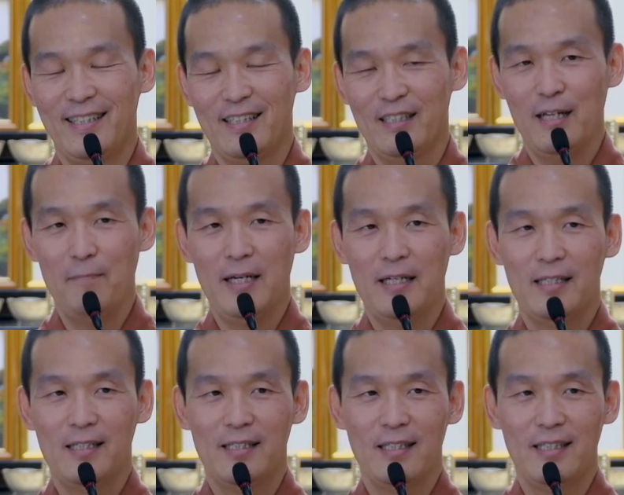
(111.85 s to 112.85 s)

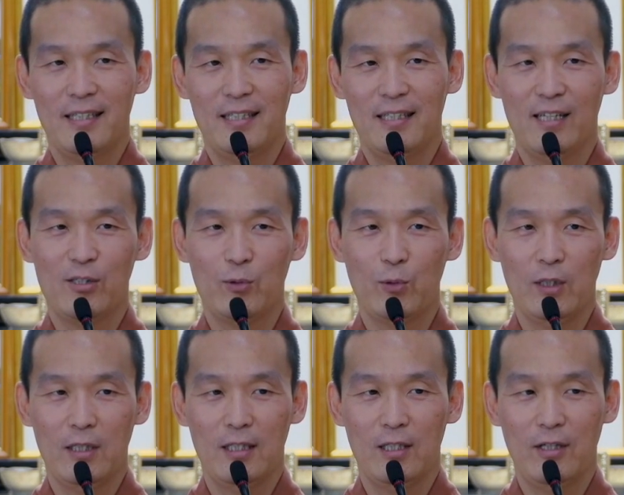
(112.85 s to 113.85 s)
327页倒数
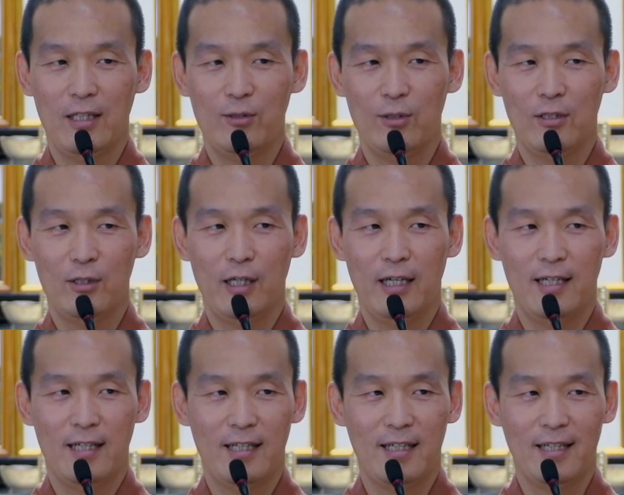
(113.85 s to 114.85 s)
第二段最后两
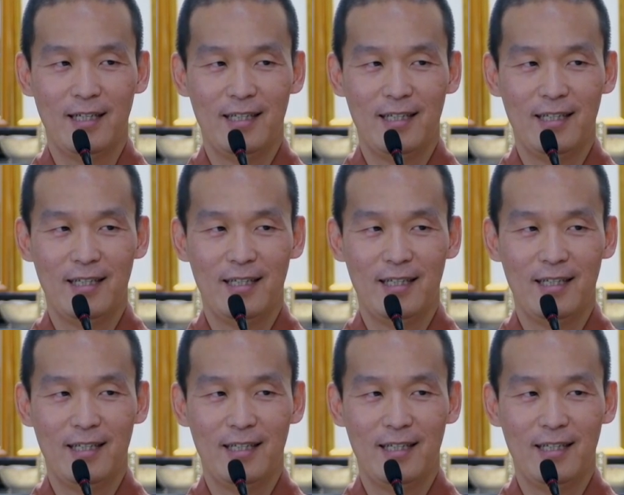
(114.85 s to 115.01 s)
行。